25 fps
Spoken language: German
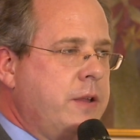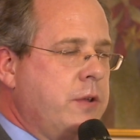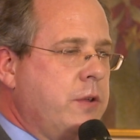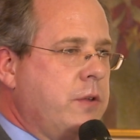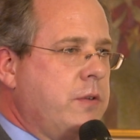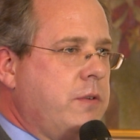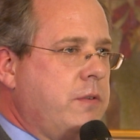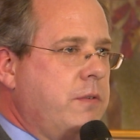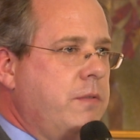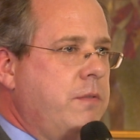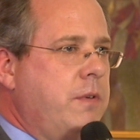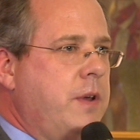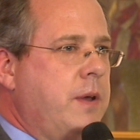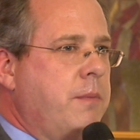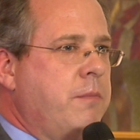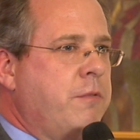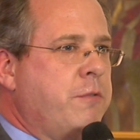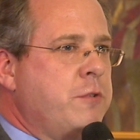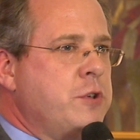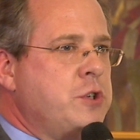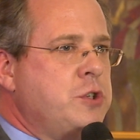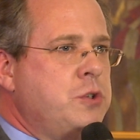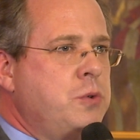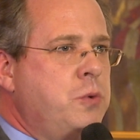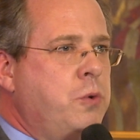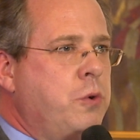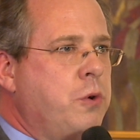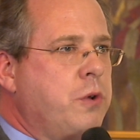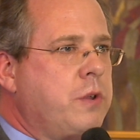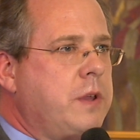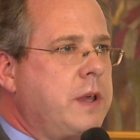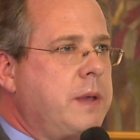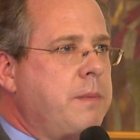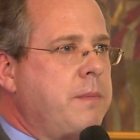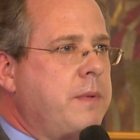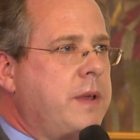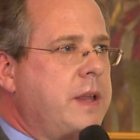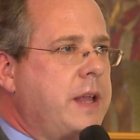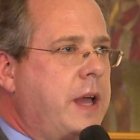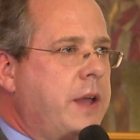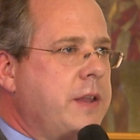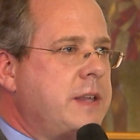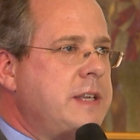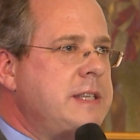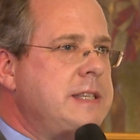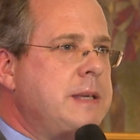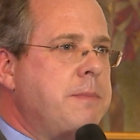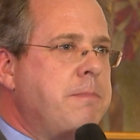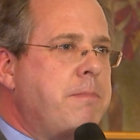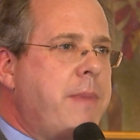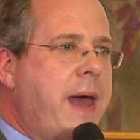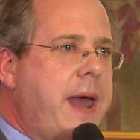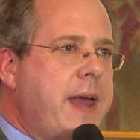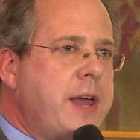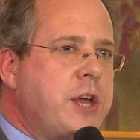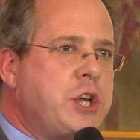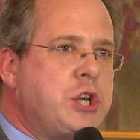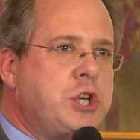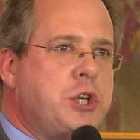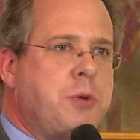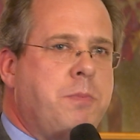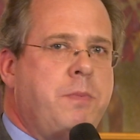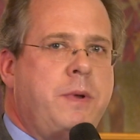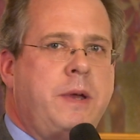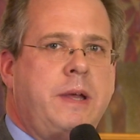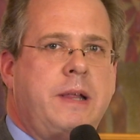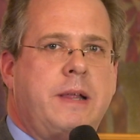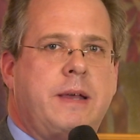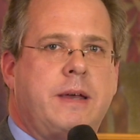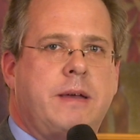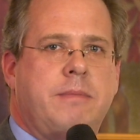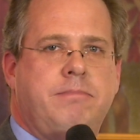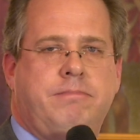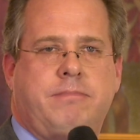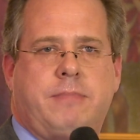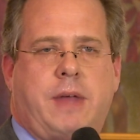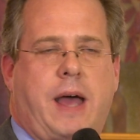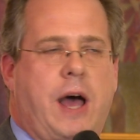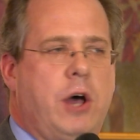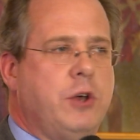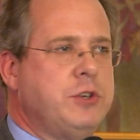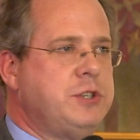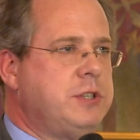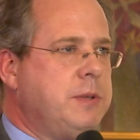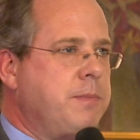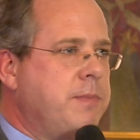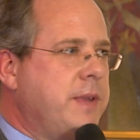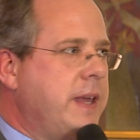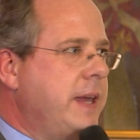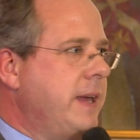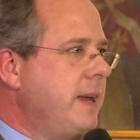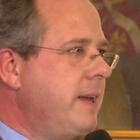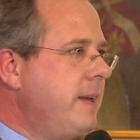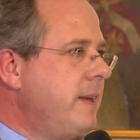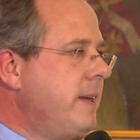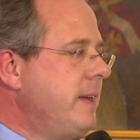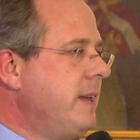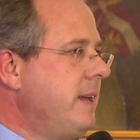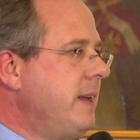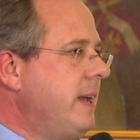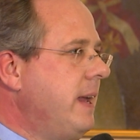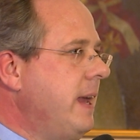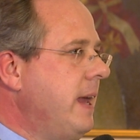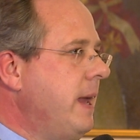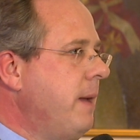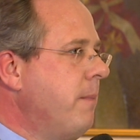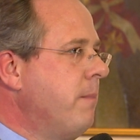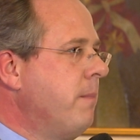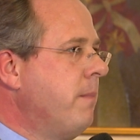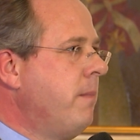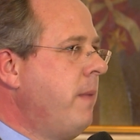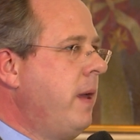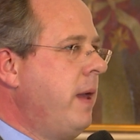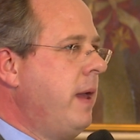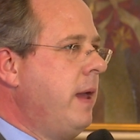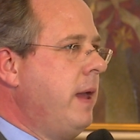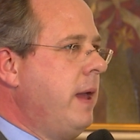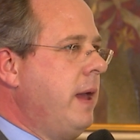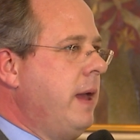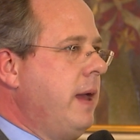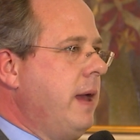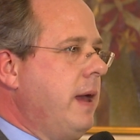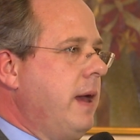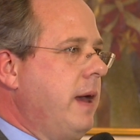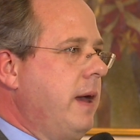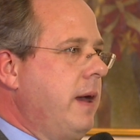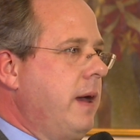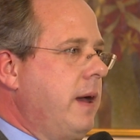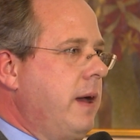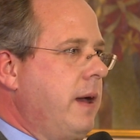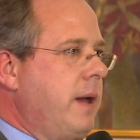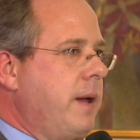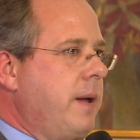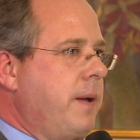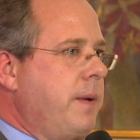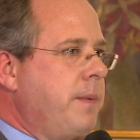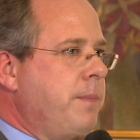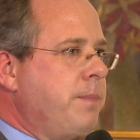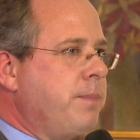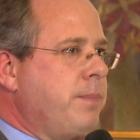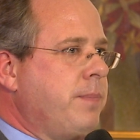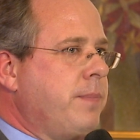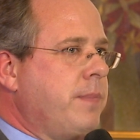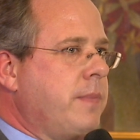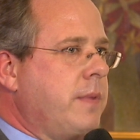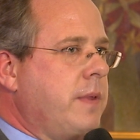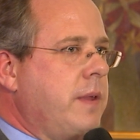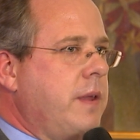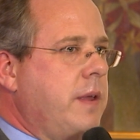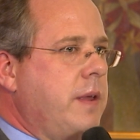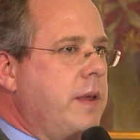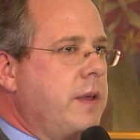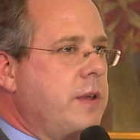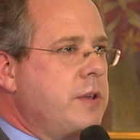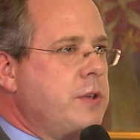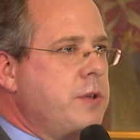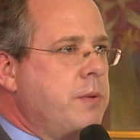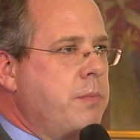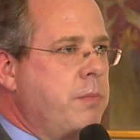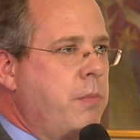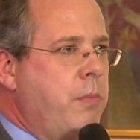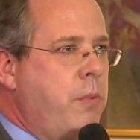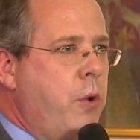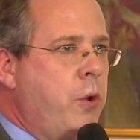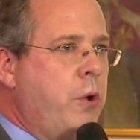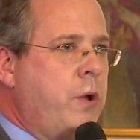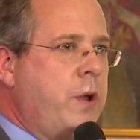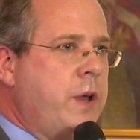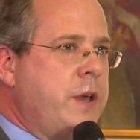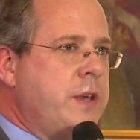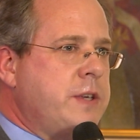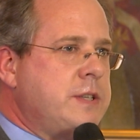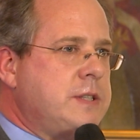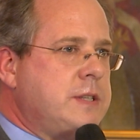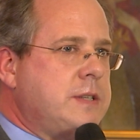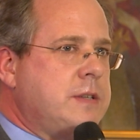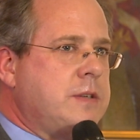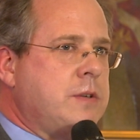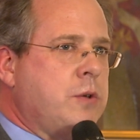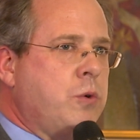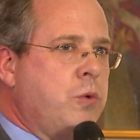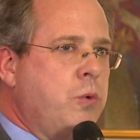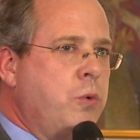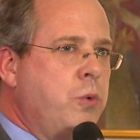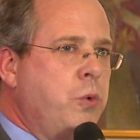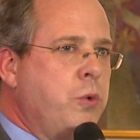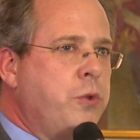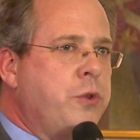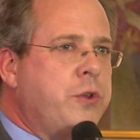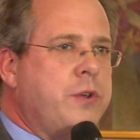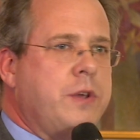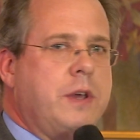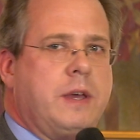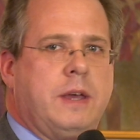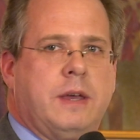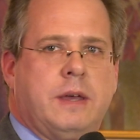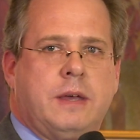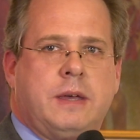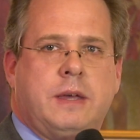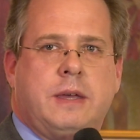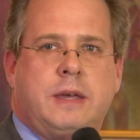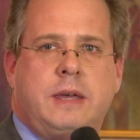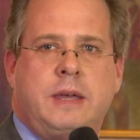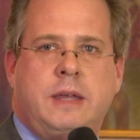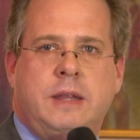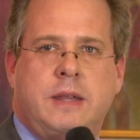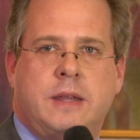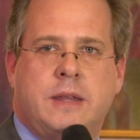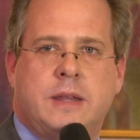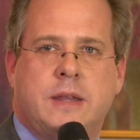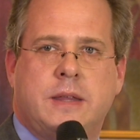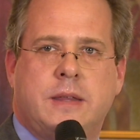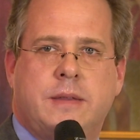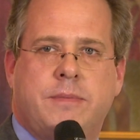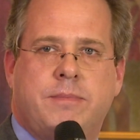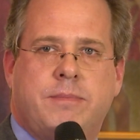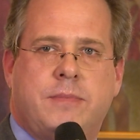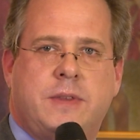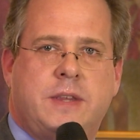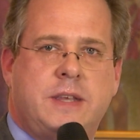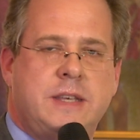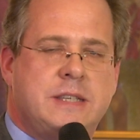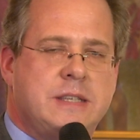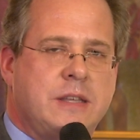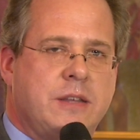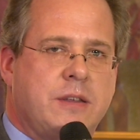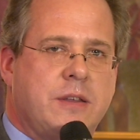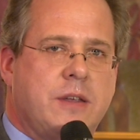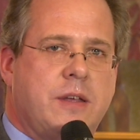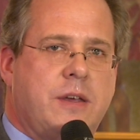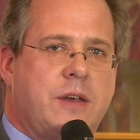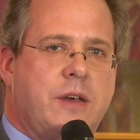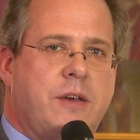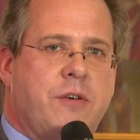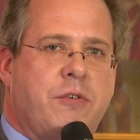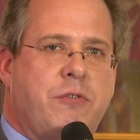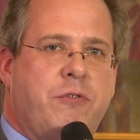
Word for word: Und wir haben versucht, eben genau diese Beispiele aus dem täglichen Leben ähm, möglichst gut äh, in diesen äh,